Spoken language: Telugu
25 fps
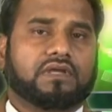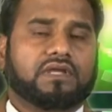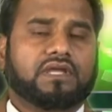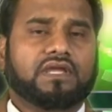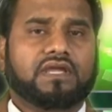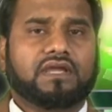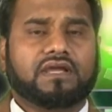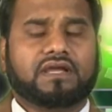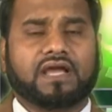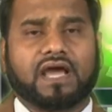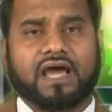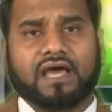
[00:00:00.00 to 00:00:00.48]

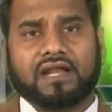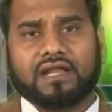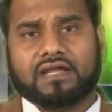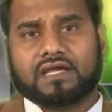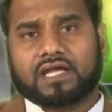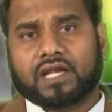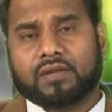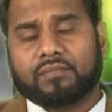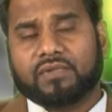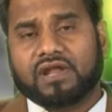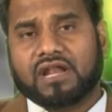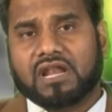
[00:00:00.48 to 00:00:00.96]
ఈ
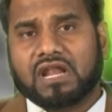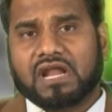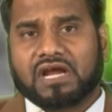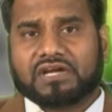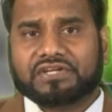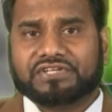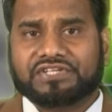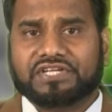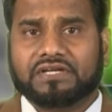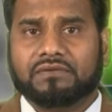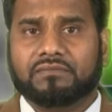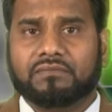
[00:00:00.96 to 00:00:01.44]
కార్యక్రమ
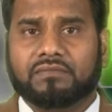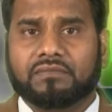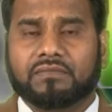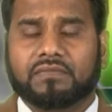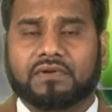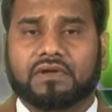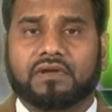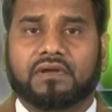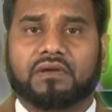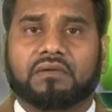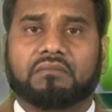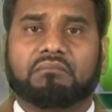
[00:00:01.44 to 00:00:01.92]
లక్ష్యం
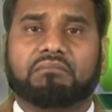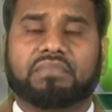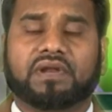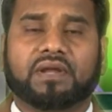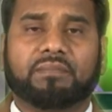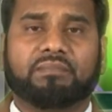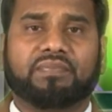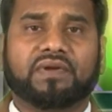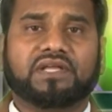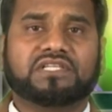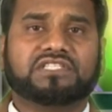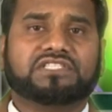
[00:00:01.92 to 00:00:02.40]

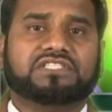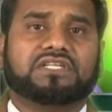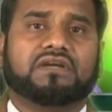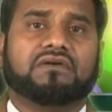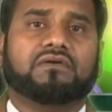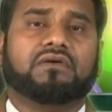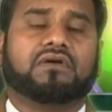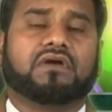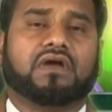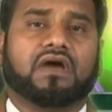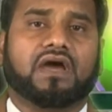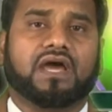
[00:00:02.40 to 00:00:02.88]
ప్రపంచం
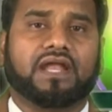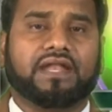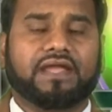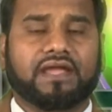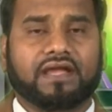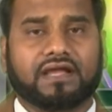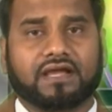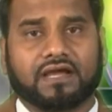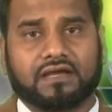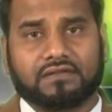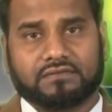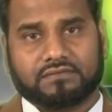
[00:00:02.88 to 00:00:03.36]
కానే
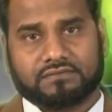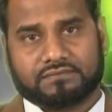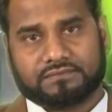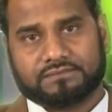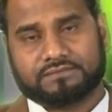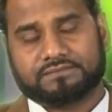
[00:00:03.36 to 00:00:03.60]
కాదు